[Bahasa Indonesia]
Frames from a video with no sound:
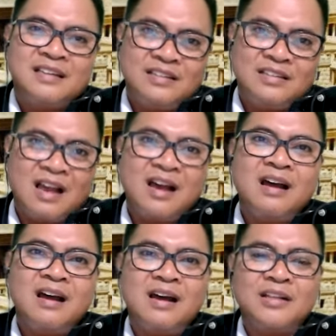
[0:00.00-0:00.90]

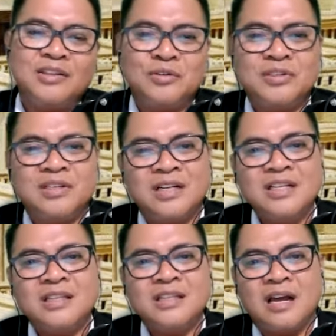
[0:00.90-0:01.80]
kisah atau
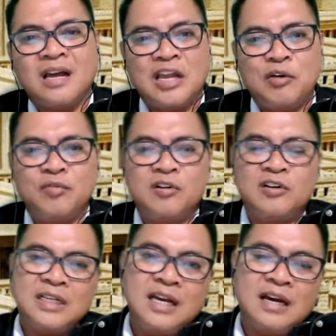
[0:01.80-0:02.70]
cerita
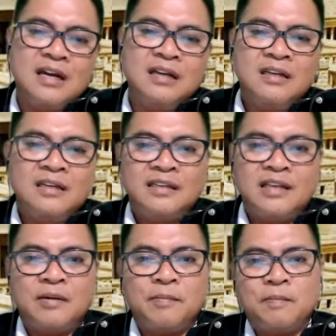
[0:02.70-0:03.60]
euforia
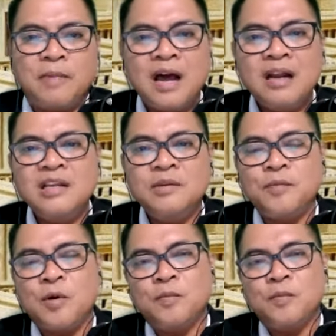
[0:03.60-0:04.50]
yang
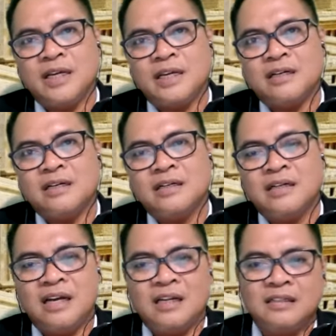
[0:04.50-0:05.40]
paling populer
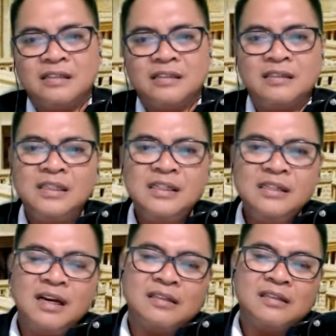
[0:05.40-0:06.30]
dan
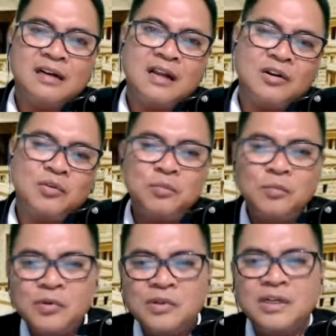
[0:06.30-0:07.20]
tidak terlalu
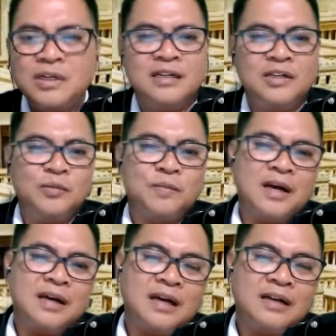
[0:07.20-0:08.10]
mudah
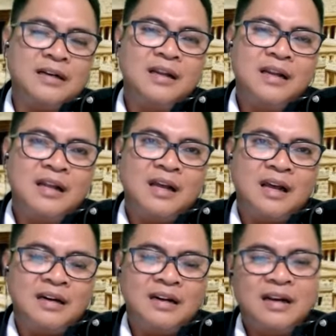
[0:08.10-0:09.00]
dilupakan
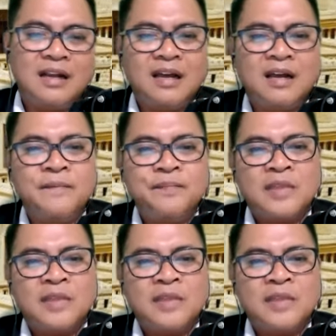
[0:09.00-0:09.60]
adalah